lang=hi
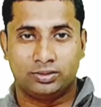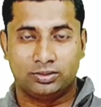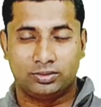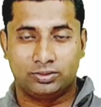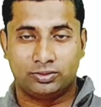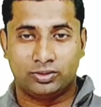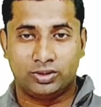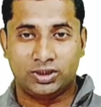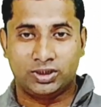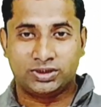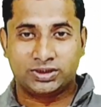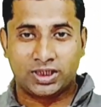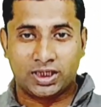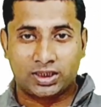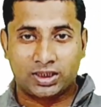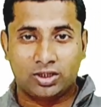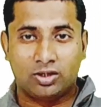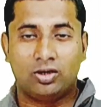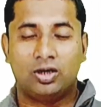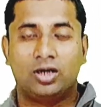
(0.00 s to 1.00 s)
तो इस तरह
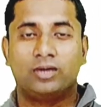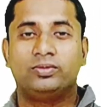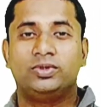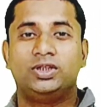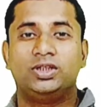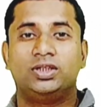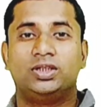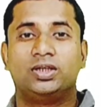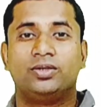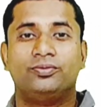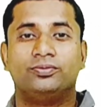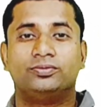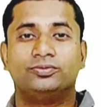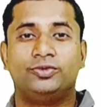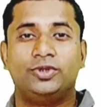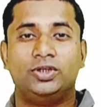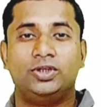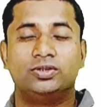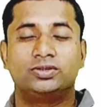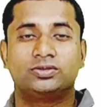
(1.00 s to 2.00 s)
के और भी
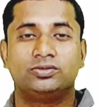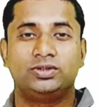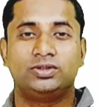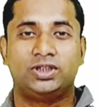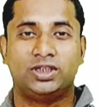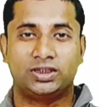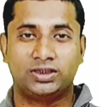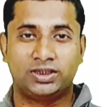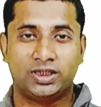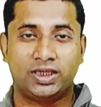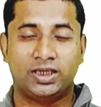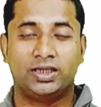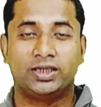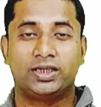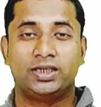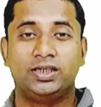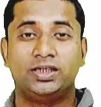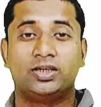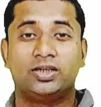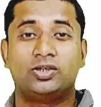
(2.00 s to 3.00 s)
वीडियोस को देखते रहने के
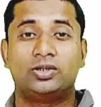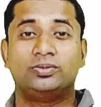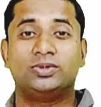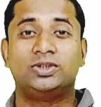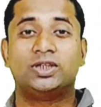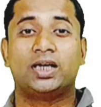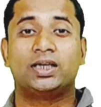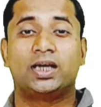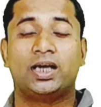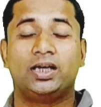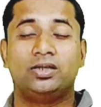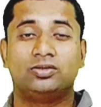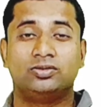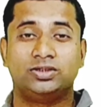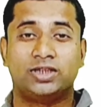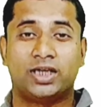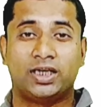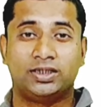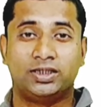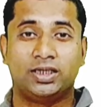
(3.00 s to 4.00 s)
लिए और भी जानकारी को
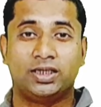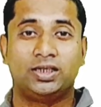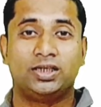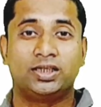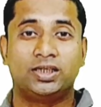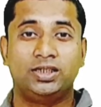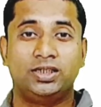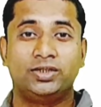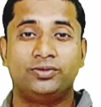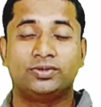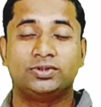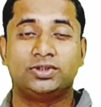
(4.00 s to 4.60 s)
जानते रहने के लिए